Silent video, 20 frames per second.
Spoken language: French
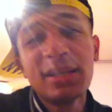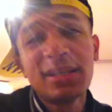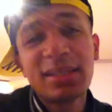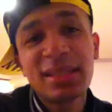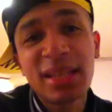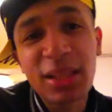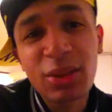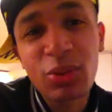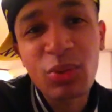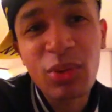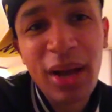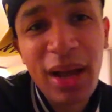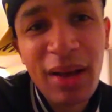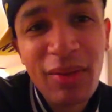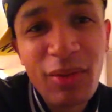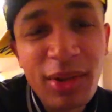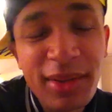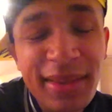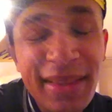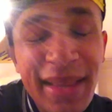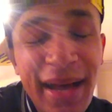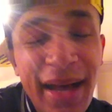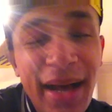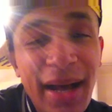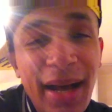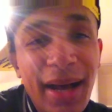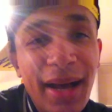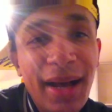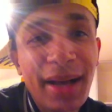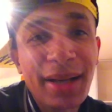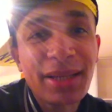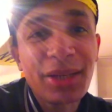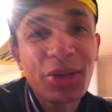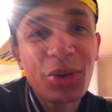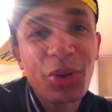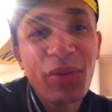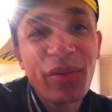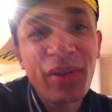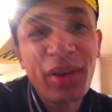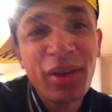C'est ton Gavantard qui
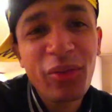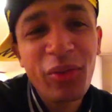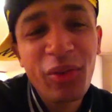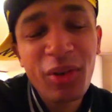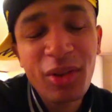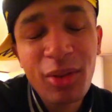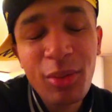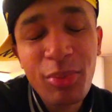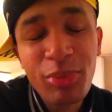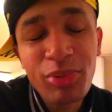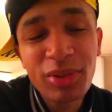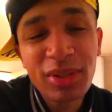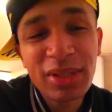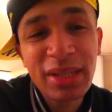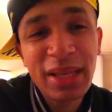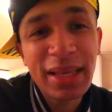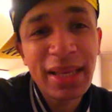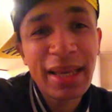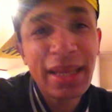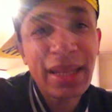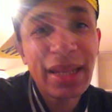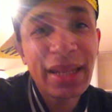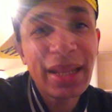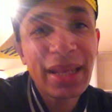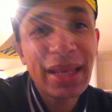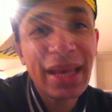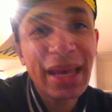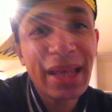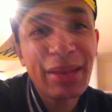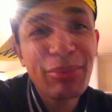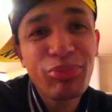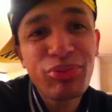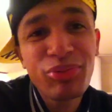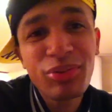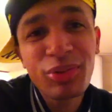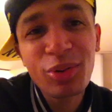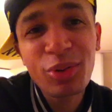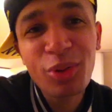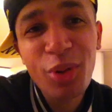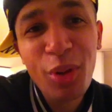revient une fois de plus again and again
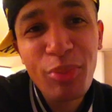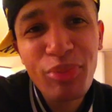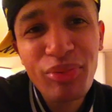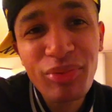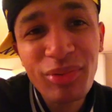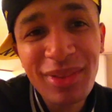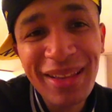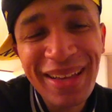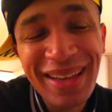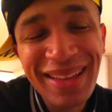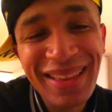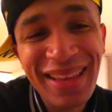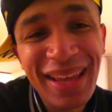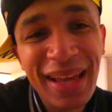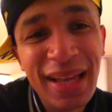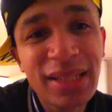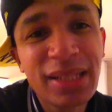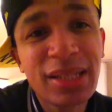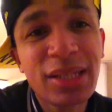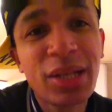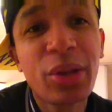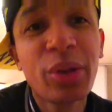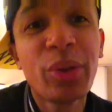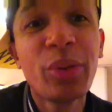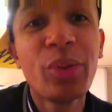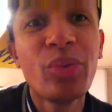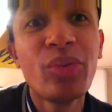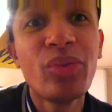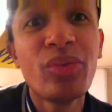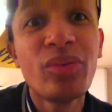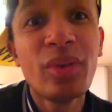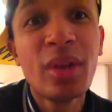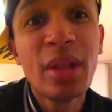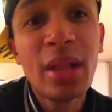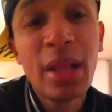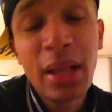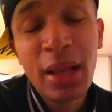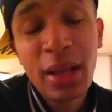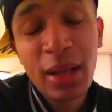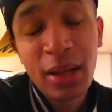pour une putain d'exclus.
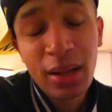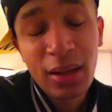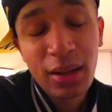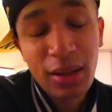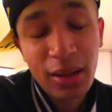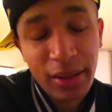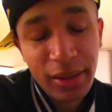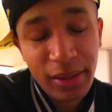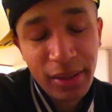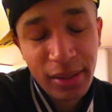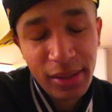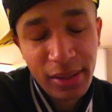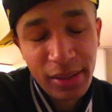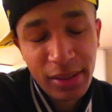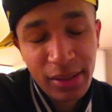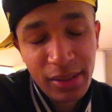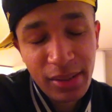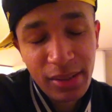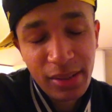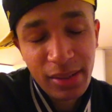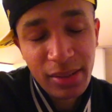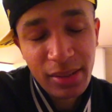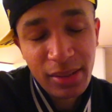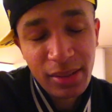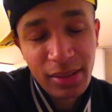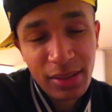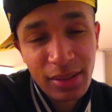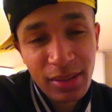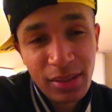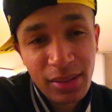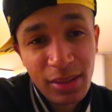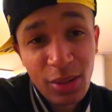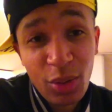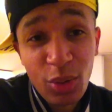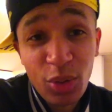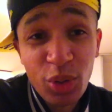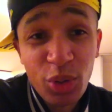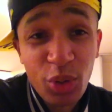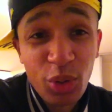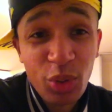Euh,
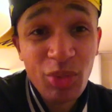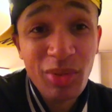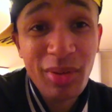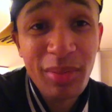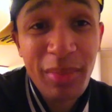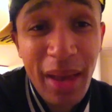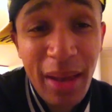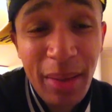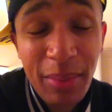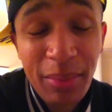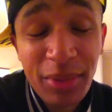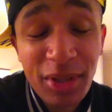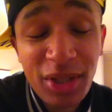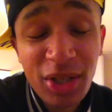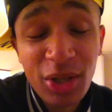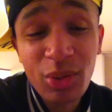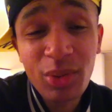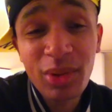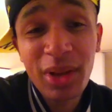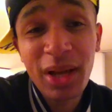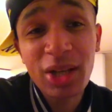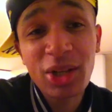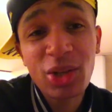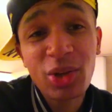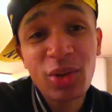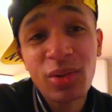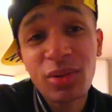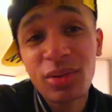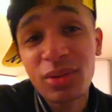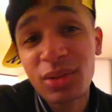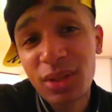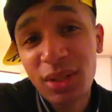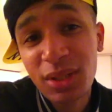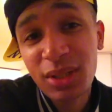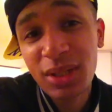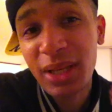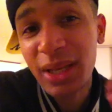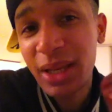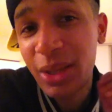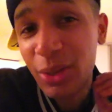aujourd'hui même, j'ai eu la
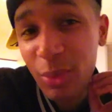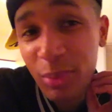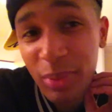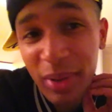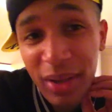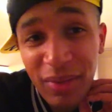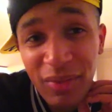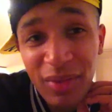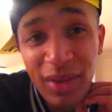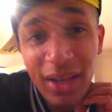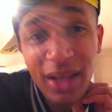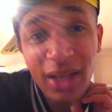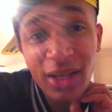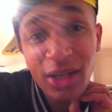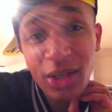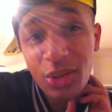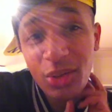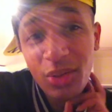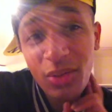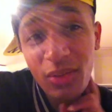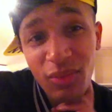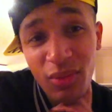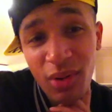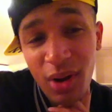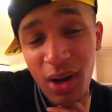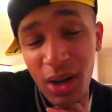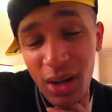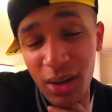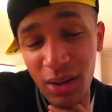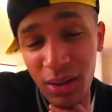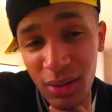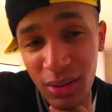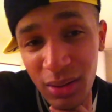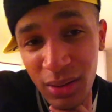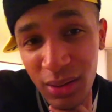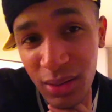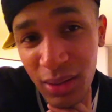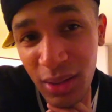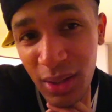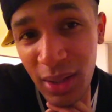chance et le privilège de voir euh,